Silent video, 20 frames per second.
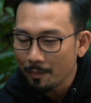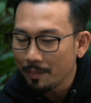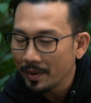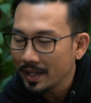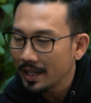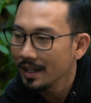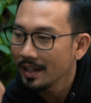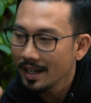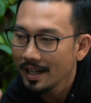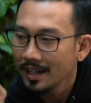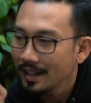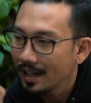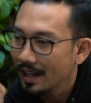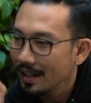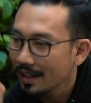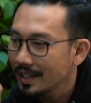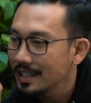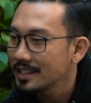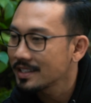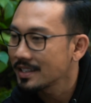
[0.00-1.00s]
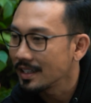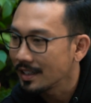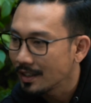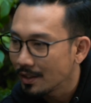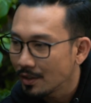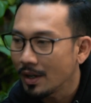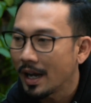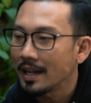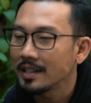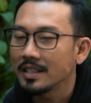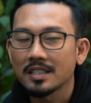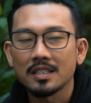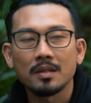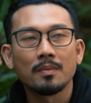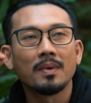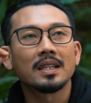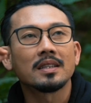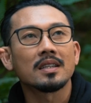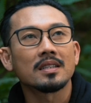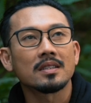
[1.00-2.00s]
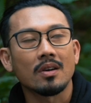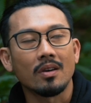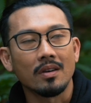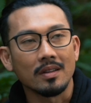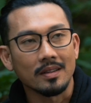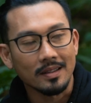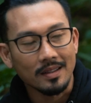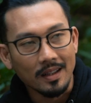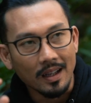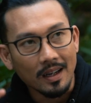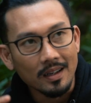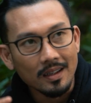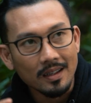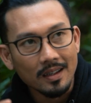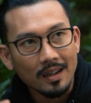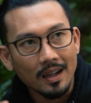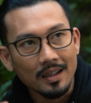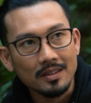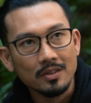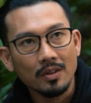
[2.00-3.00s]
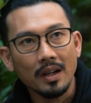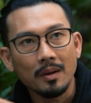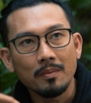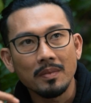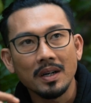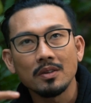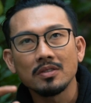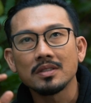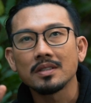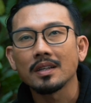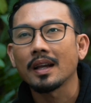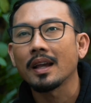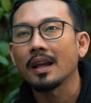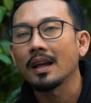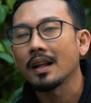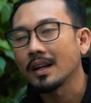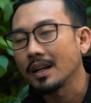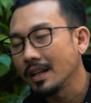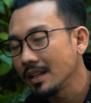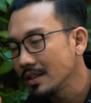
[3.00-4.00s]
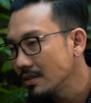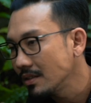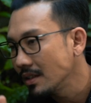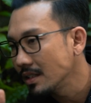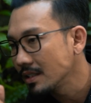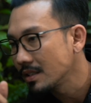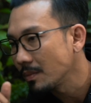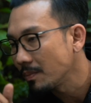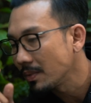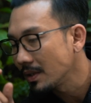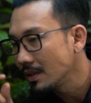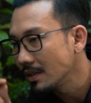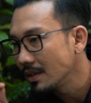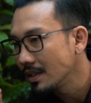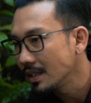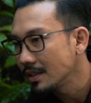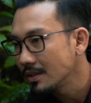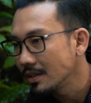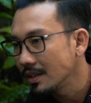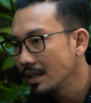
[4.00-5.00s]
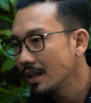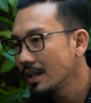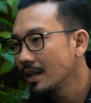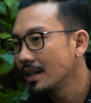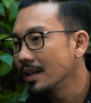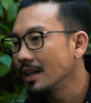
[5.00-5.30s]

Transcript: kepikiran reason lu hanya sebatas konten atau emang lu seker itu dan sepeduli itu dengan